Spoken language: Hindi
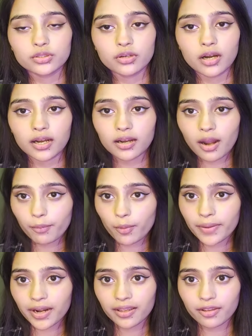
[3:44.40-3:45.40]
तो अगर
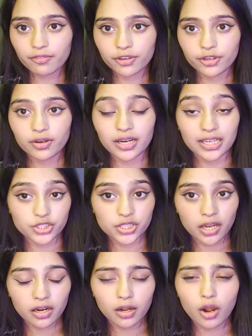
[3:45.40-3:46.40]
आपको मेरा ये वीडियो
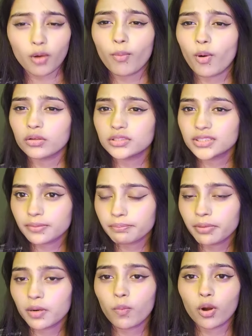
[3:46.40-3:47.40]
अच्छा लगा हो बहुत
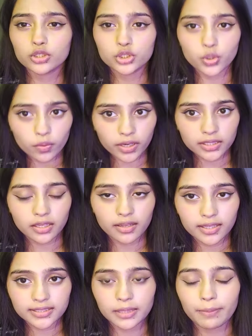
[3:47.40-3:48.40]
सिंपल बहुत छोटे
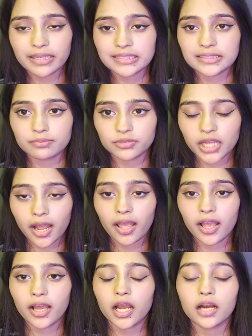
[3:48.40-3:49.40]
तरीके से मैंने
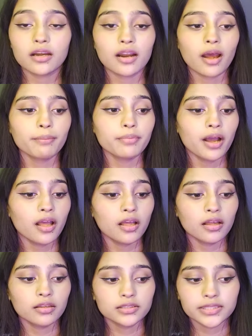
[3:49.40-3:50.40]
समझाया है अगर आप
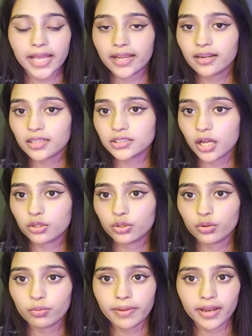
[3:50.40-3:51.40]
देखना
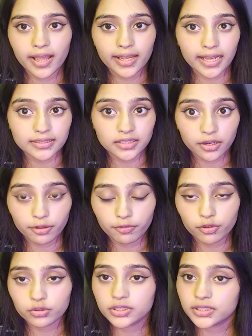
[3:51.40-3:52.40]
चाहते हो मेरा एक ऐसा
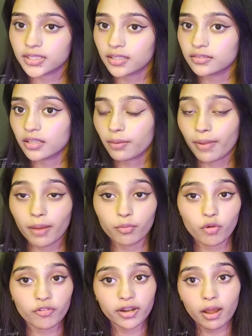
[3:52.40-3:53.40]
रिव्यू जिसके अंदर मैं
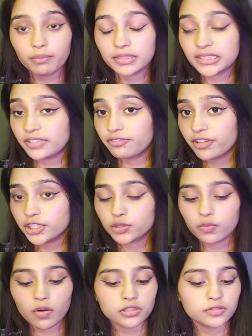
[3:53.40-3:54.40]
आपको विटामिन सी
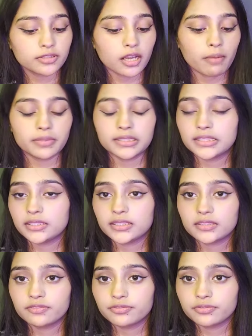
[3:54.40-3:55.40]
फेस वॉश विटामिन सी